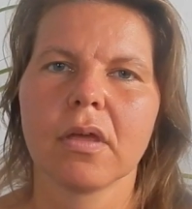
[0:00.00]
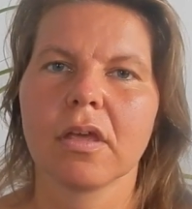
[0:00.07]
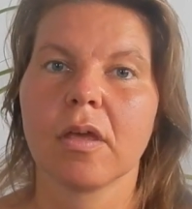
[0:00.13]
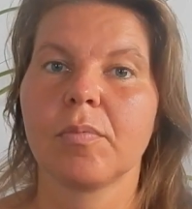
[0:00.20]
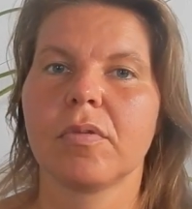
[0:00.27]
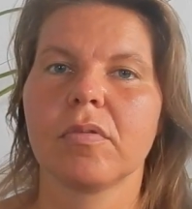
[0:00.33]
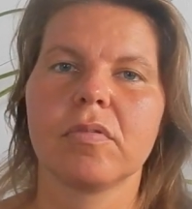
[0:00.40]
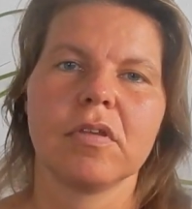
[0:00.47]

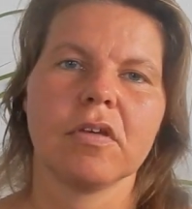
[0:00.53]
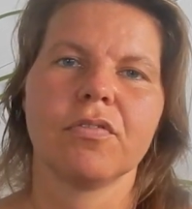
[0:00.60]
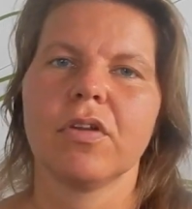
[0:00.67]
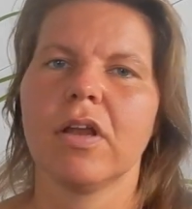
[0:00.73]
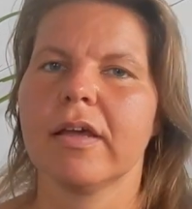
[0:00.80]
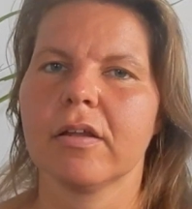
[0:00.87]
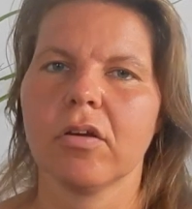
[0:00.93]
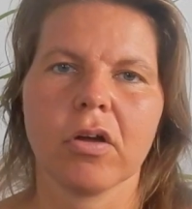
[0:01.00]
Gibt es dir
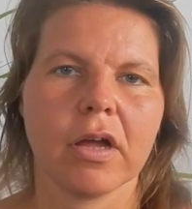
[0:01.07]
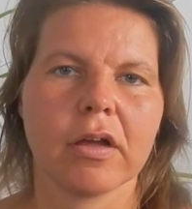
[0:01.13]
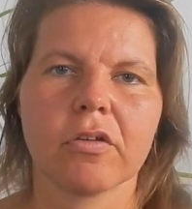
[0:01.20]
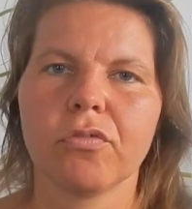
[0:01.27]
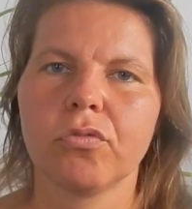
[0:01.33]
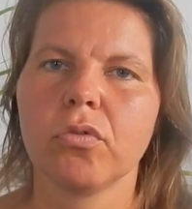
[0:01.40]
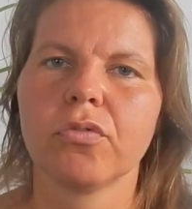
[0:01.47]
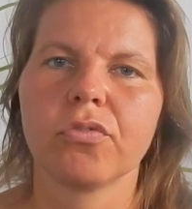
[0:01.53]
vielleicht auch ein
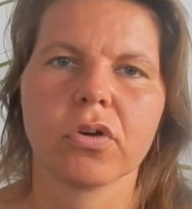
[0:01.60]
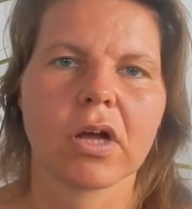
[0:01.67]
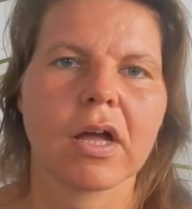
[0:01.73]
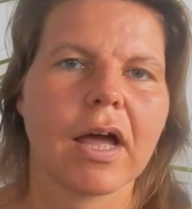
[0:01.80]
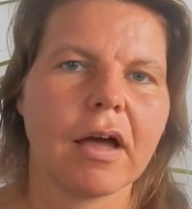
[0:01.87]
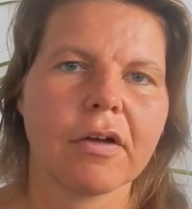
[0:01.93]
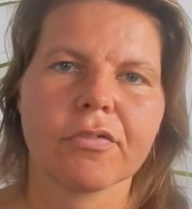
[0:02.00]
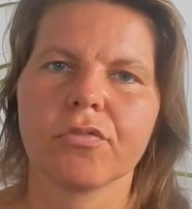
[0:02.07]
Gefühl von
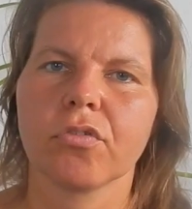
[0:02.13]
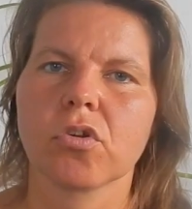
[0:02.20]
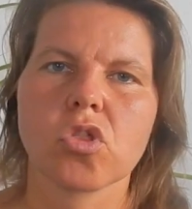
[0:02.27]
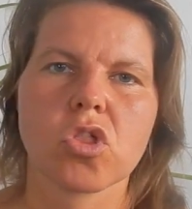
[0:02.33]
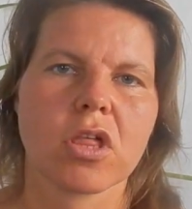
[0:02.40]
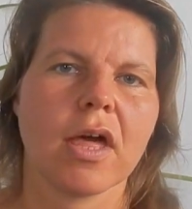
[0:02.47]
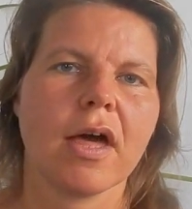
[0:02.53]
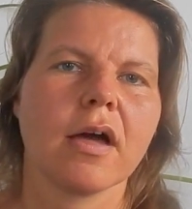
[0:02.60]
Kraft, von
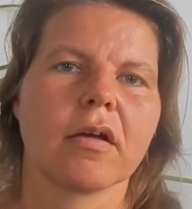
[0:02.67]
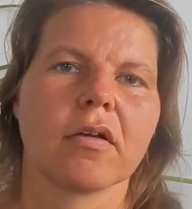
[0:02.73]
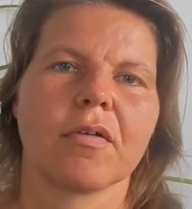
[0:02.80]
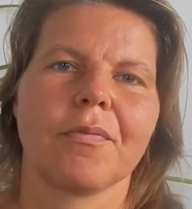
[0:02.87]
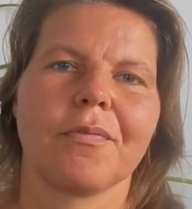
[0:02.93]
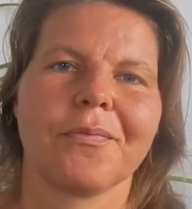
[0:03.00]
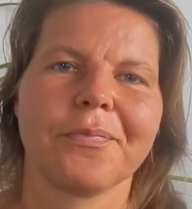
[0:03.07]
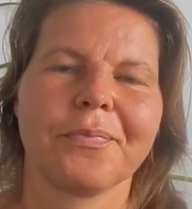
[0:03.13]
Stärke?
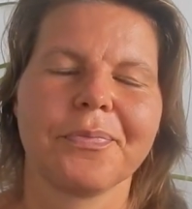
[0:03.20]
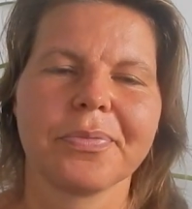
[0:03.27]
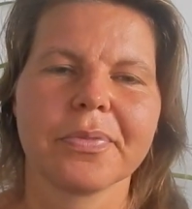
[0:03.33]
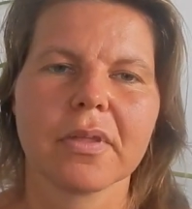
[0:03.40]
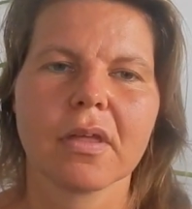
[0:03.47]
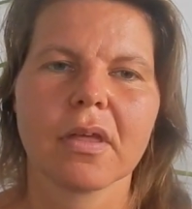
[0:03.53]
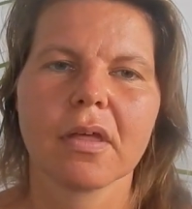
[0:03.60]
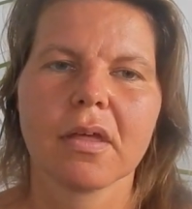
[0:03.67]

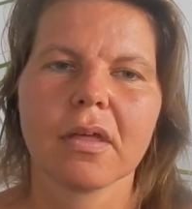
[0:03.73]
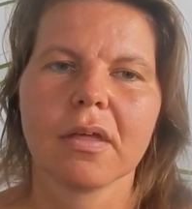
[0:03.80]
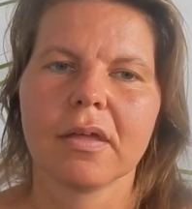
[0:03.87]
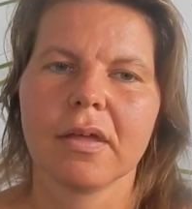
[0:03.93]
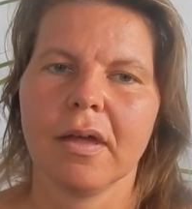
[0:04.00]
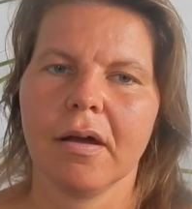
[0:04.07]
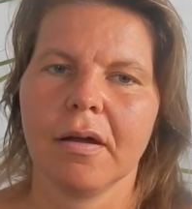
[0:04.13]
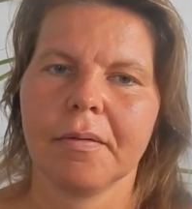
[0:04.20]

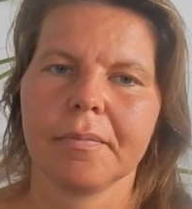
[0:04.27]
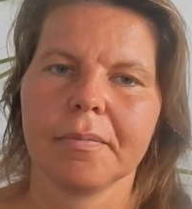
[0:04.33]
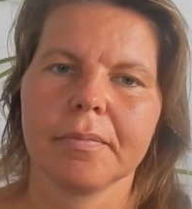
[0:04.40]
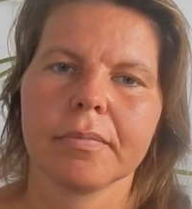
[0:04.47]
Ja.